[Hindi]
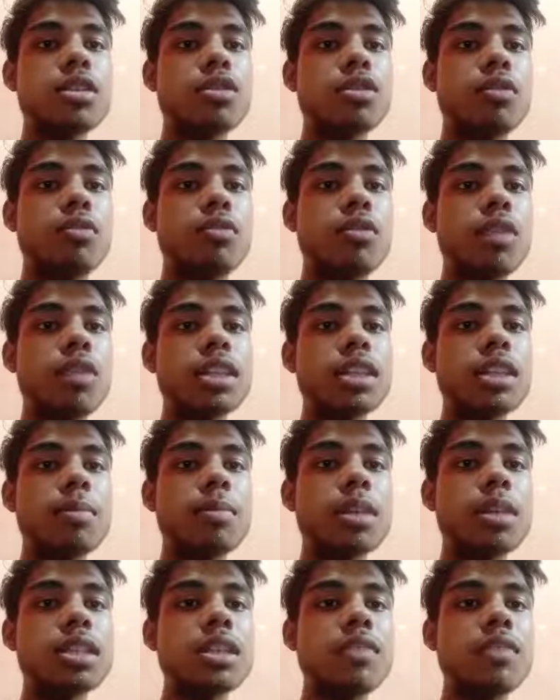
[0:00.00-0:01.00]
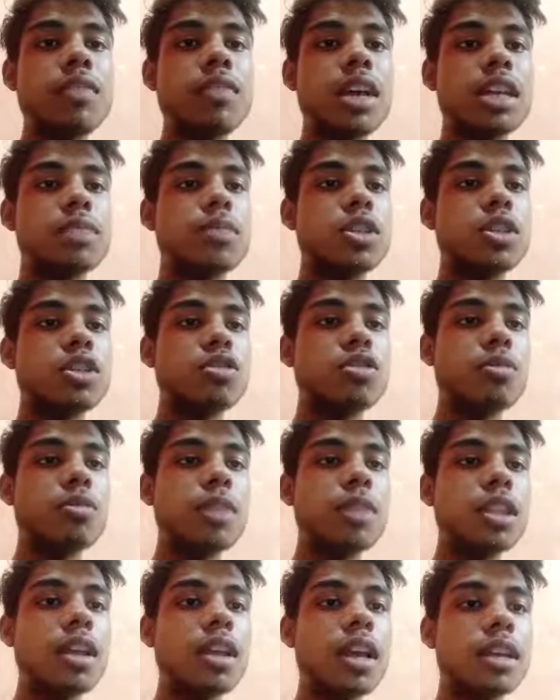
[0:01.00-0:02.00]
तो फोर एक्स के पास सिर्फ एक्स बचा तो मैं
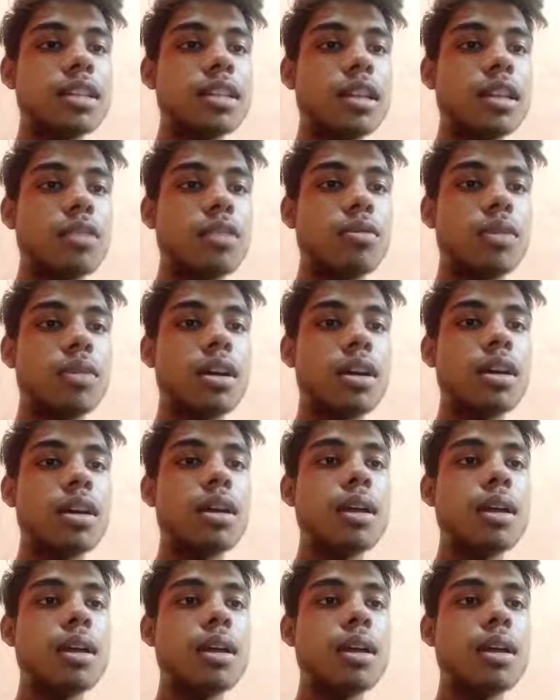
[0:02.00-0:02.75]
अंदर एक्स लिखूँगा